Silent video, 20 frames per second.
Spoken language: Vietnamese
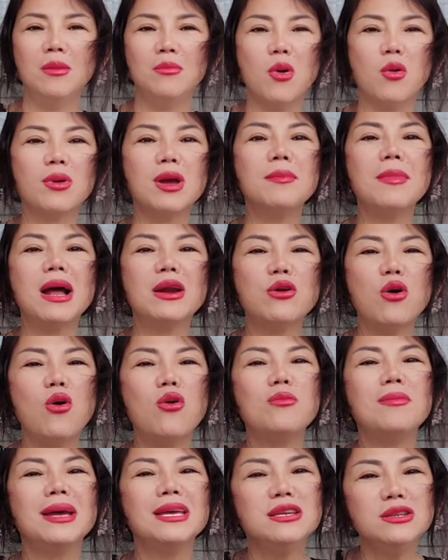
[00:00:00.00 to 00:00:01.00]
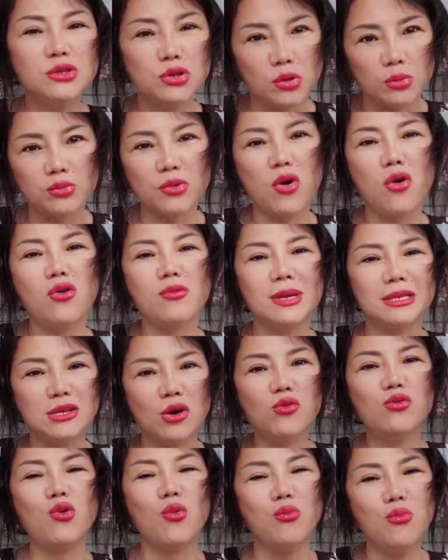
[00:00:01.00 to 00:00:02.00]
một cái băng đô mấy chục đô mà
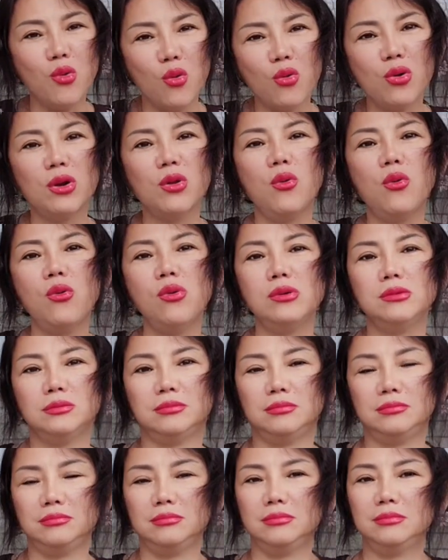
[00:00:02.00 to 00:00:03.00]
cháu cũng mua luôn